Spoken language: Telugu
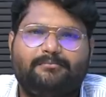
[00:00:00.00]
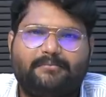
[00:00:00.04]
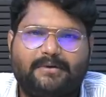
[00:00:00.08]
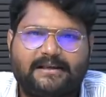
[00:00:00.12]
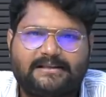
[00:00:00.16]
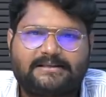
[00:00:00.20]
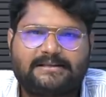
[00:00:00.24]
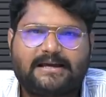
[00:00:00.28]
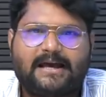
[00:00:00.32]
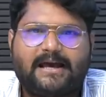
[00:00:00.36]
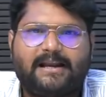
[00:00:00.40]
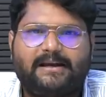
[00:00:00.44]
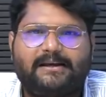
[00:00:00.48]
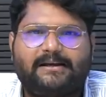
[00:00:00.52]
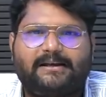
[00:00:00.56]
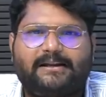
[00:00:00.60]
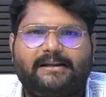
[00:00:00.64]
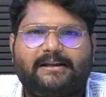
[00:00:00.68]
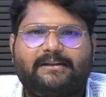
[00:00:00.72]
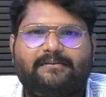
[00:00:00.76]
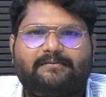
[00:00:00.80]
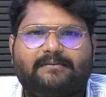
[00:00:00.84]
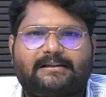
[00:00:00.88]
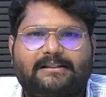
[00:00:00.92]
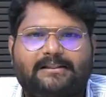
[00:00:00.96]
మెజారిటీ
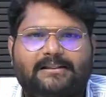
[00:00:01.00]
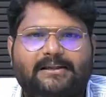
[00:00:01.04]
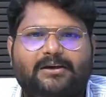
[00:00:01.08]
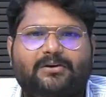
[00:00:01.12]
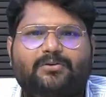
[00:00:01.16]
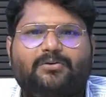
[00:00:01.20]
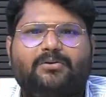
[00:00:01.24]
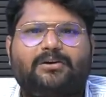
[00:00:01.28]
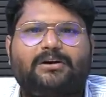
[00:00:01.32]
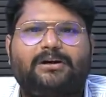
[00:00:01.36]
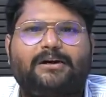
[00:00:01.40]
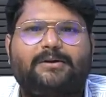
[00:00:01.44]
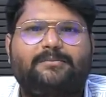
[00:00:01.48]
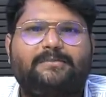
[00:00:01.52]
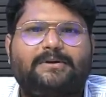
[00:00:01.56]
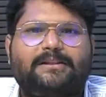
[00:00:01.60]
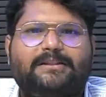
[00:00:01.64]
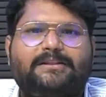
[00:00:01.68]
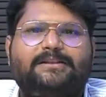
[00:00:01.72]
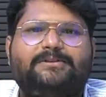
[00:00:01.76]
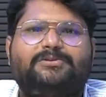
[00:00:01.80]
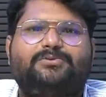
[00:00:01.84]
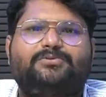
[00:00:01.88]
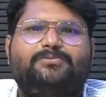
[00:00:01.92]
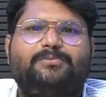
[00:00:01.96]
వంద కోట్ల
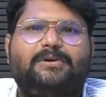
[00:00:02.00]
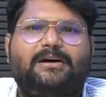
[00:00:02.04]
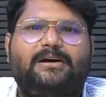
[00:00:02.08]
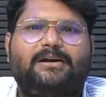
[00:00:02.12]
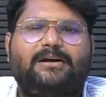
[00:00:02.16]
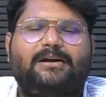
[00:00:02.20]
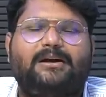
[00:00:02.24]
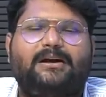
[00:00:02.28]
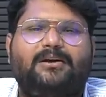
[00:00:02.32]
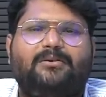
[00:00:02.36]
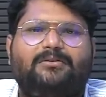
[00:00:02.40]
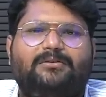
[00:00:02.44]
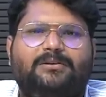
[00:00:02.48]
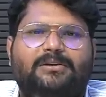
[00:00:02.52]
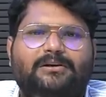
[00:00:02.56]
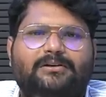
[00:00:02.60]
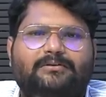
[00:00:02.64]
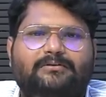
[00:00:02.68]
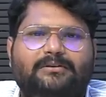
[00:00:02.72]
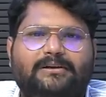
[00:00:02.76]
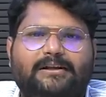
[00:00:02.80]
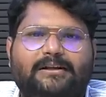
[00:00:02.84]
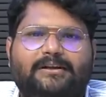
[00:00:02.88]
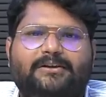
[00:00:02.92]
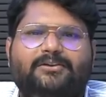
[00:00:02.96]
మంది సుమారుగా
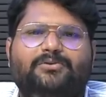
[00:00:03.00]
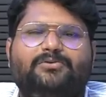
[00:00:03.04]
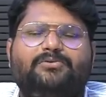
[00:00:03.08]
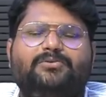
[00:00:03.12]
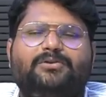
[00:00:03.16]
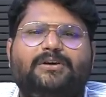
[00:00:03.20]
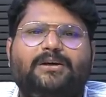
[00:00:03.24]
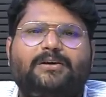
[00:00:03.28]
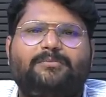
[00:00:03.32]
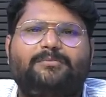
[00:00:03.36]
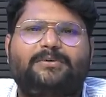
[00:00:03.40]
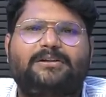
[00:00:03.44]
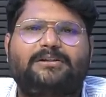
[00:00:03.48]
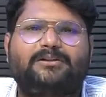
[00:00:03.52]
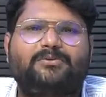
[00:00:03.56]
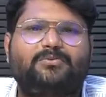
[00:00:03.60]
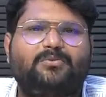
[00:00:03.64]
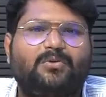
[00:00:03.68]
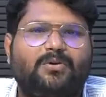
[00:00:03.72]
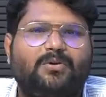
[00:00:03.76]
ఉన్నటువంటి హిందువులకు మాత్రం